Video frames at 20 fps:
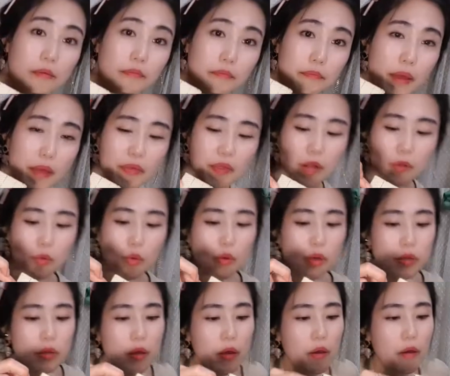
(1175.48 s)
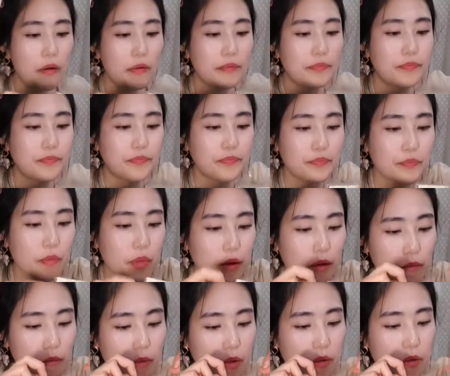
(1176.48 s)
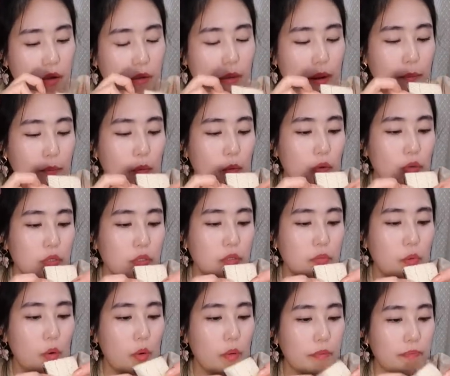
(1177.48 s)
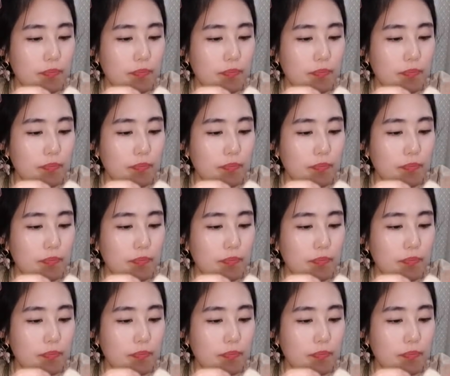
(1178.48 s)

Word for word: 맨날 똑같아요. 맨날 반복이지 뭐.